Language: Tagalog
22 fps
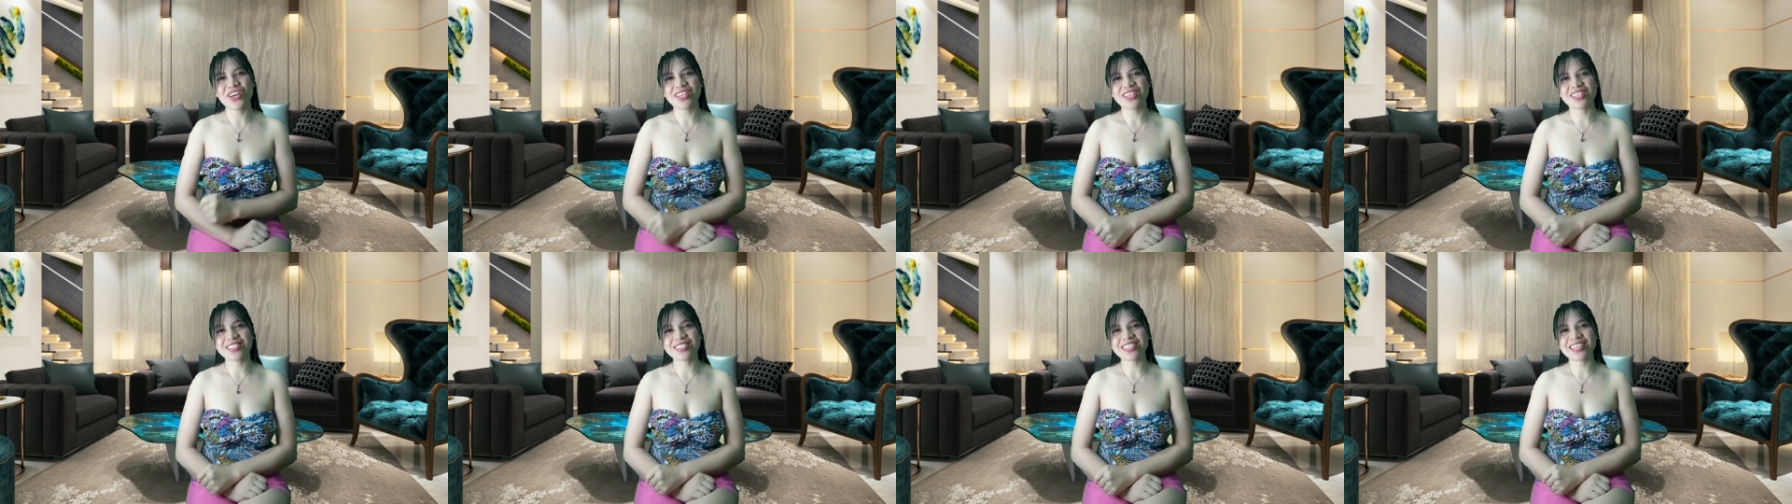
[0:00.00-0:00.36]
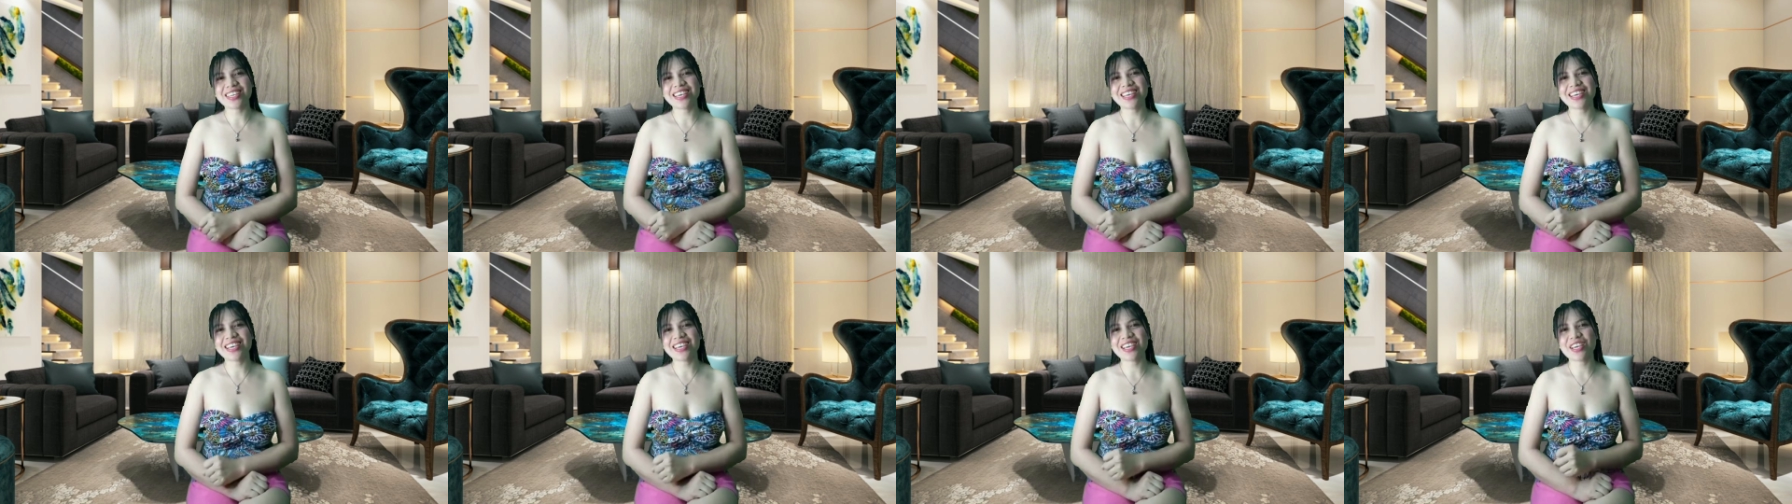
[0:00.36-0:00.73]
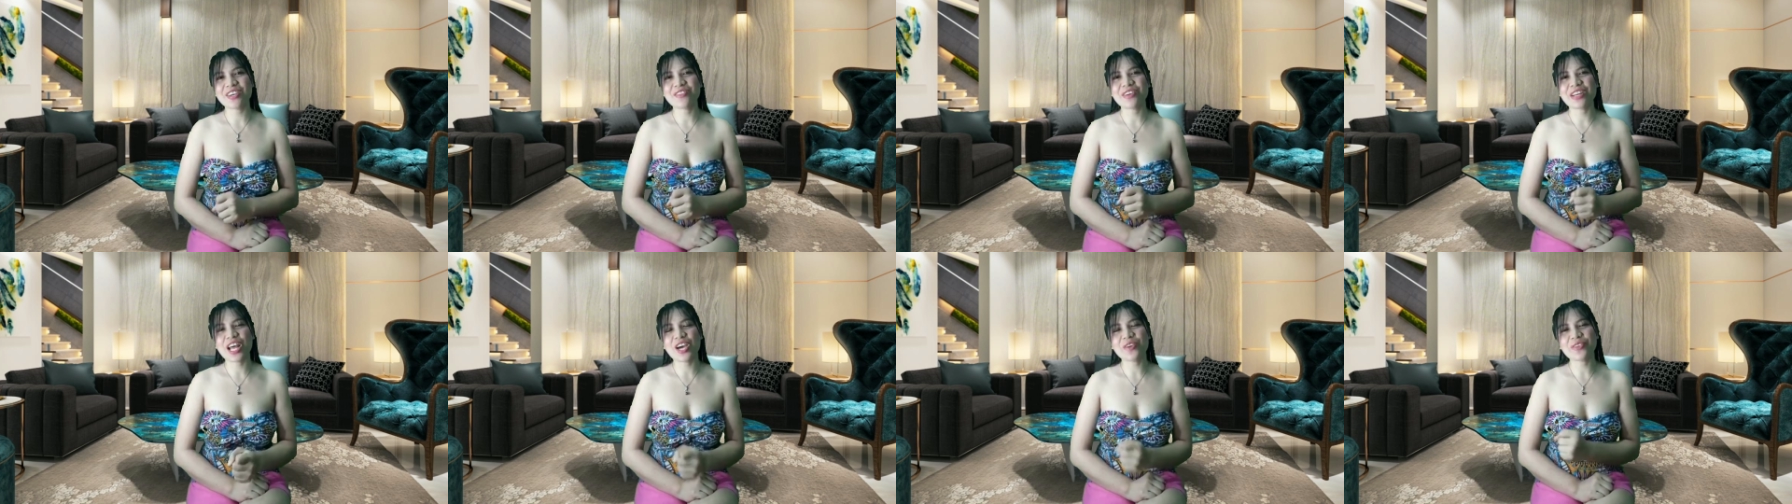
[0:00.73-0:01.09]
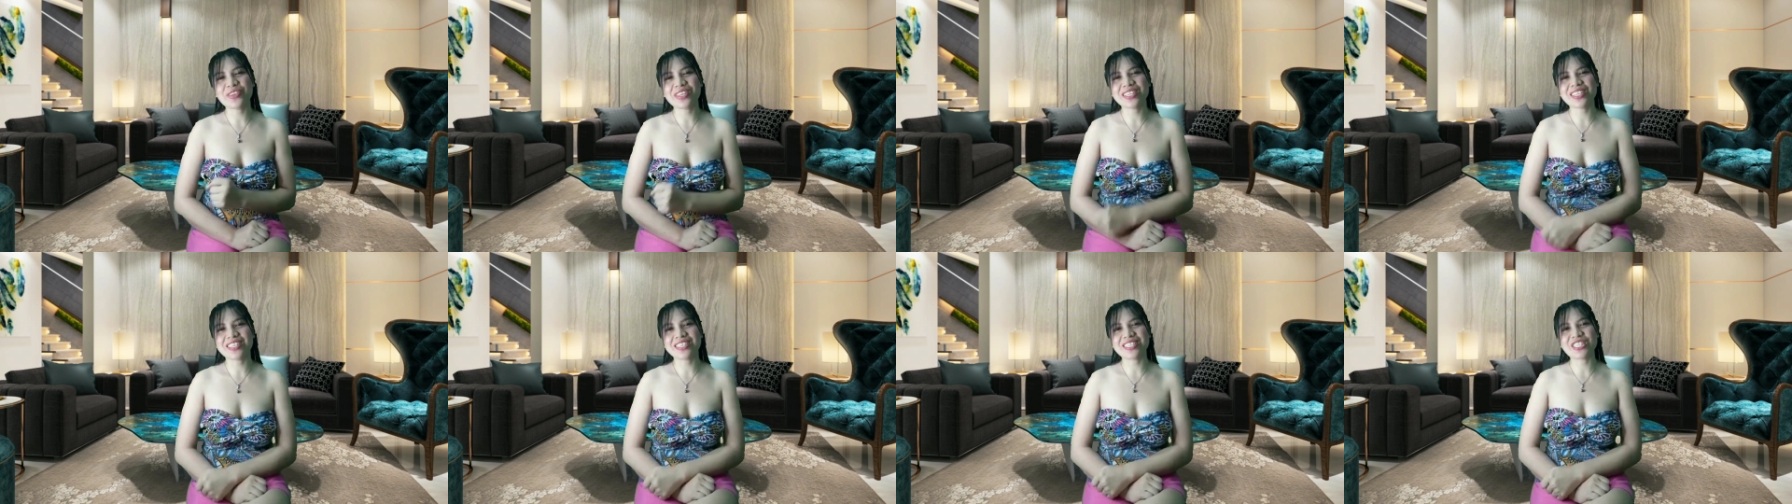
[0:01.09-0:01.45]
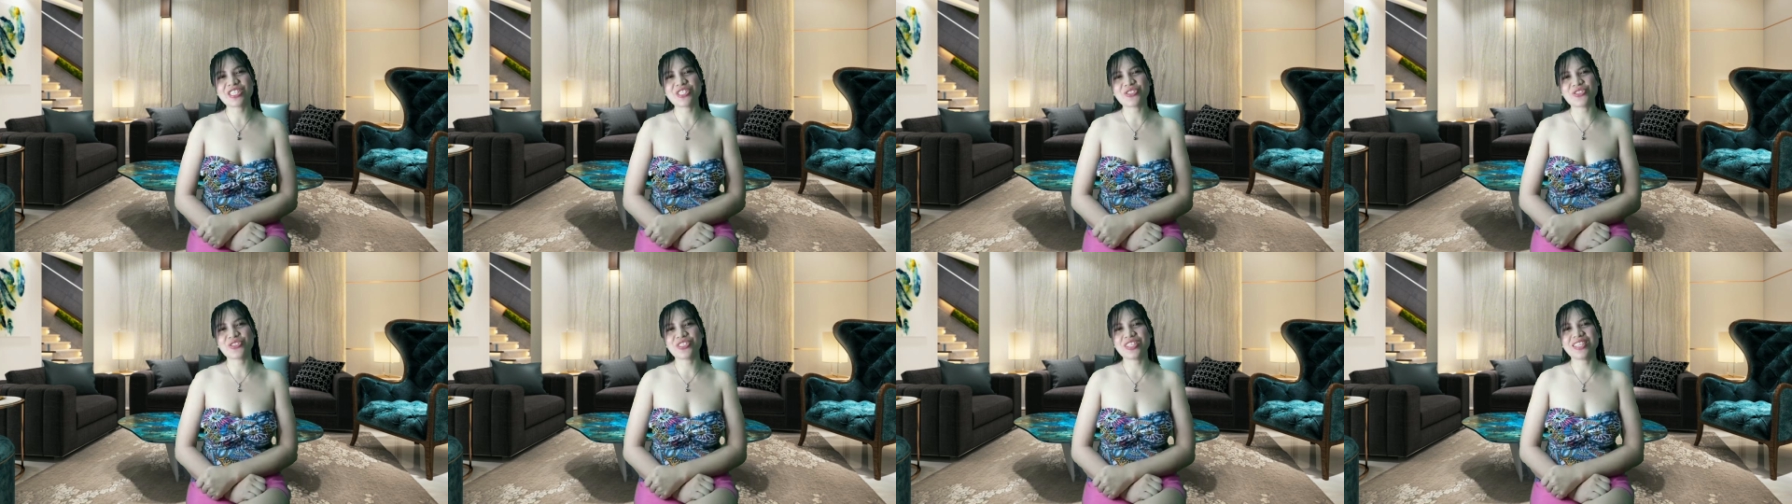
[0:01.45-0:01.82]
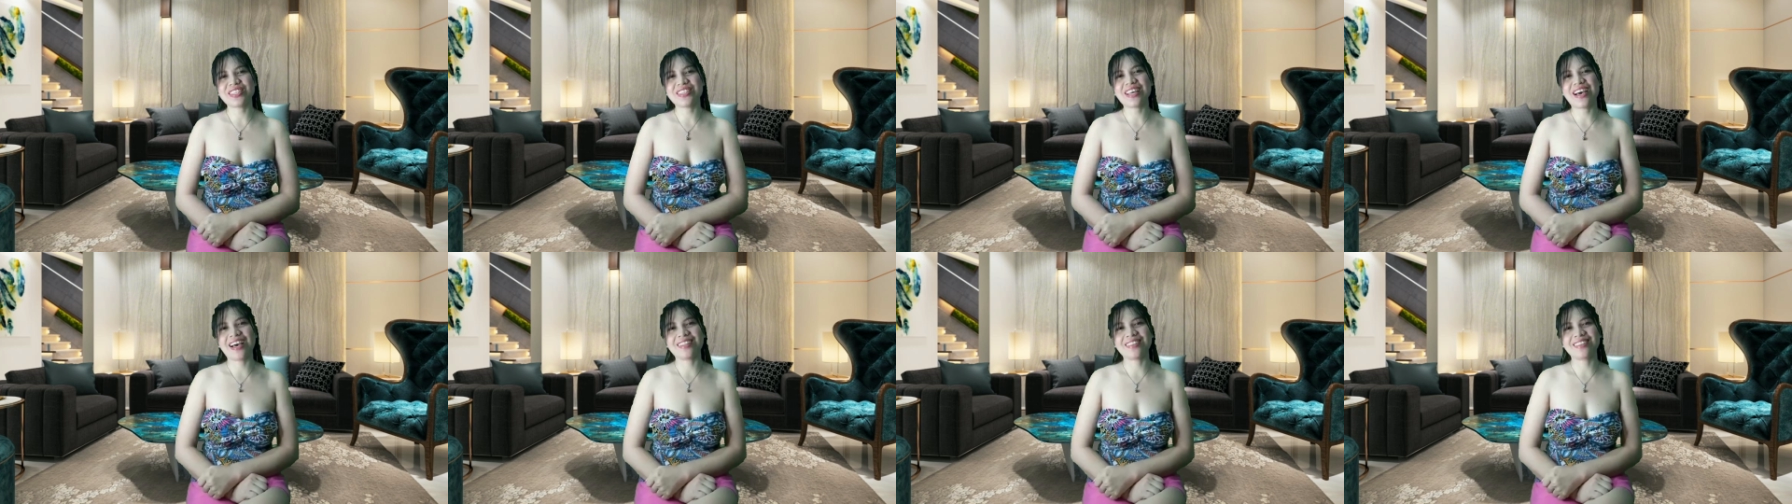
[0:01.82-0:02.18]
Kasi marami naging issue
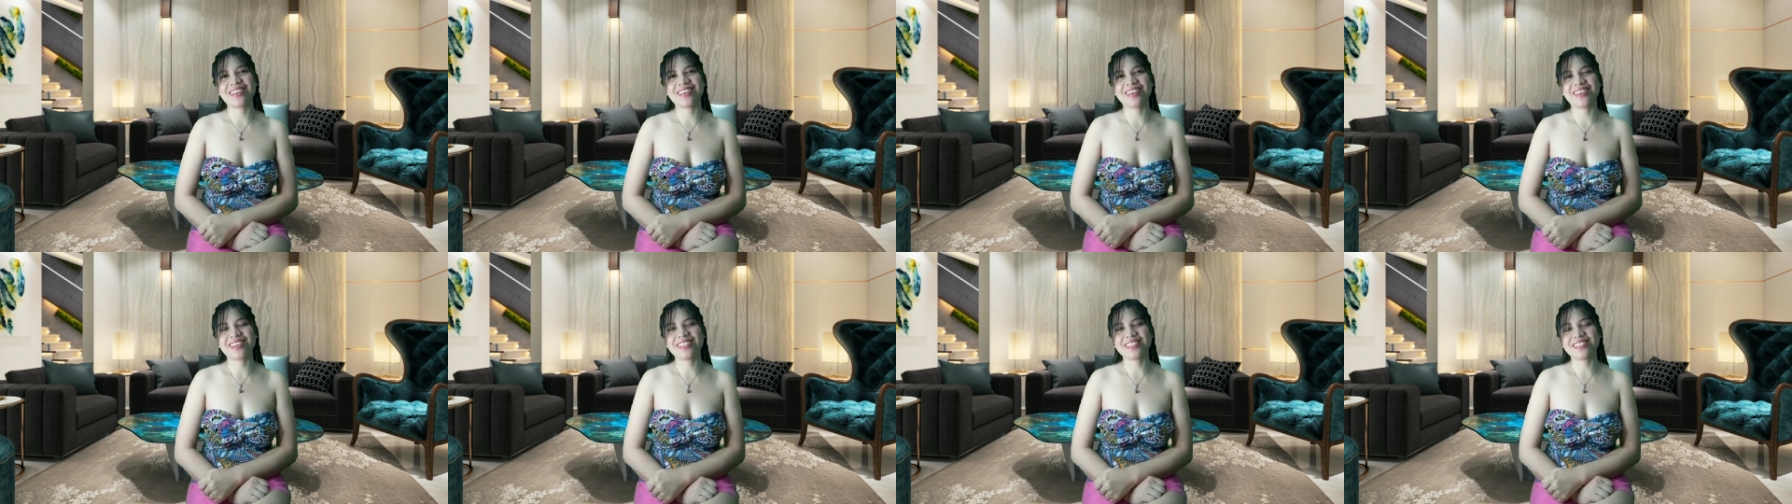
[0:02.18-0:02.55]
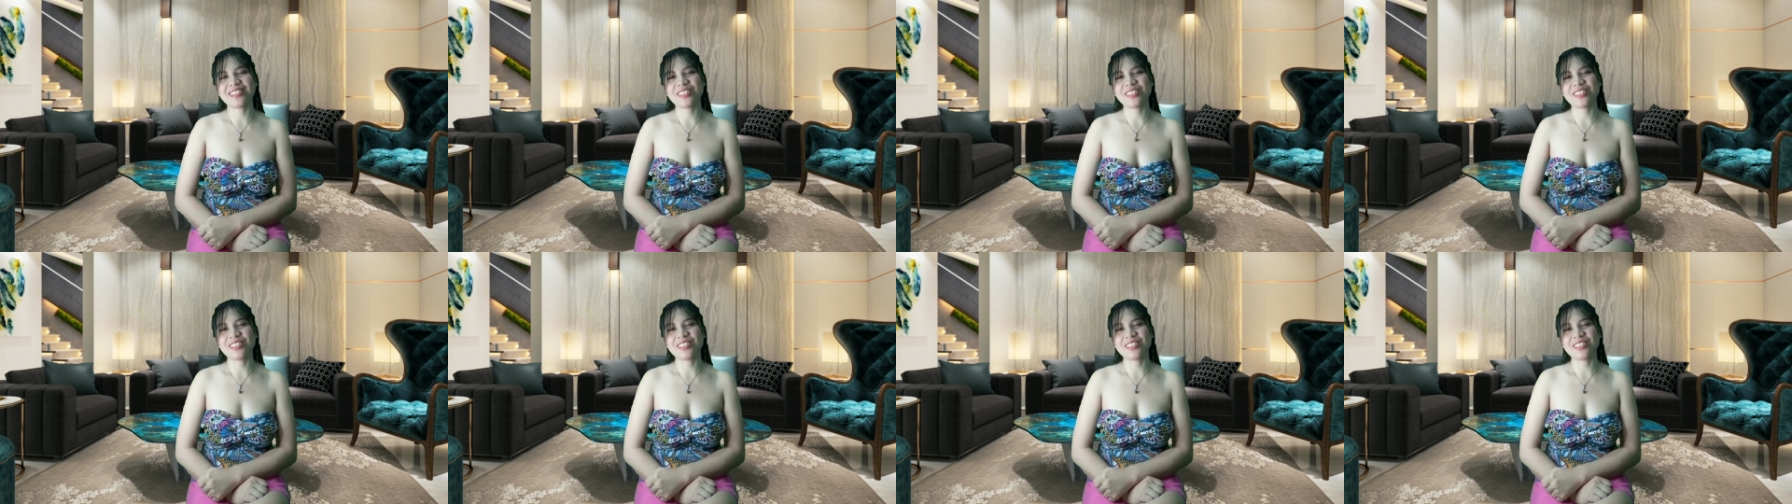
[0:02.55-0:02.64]
dyan dati.